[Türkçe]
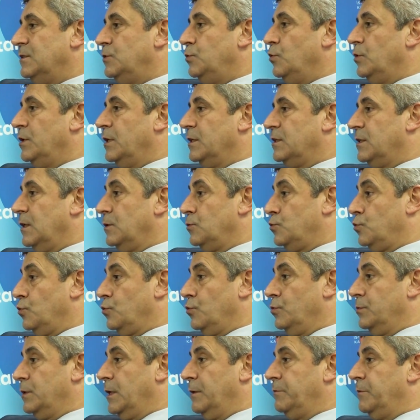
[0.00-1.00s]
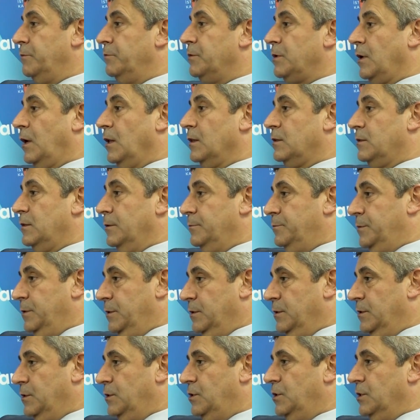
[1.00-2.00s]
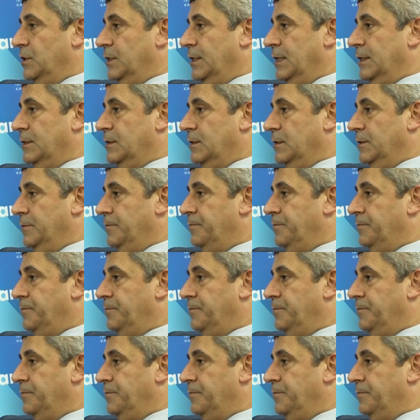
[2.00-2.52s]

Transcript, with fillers: yöneten çok önemli bir altyapı şirketi.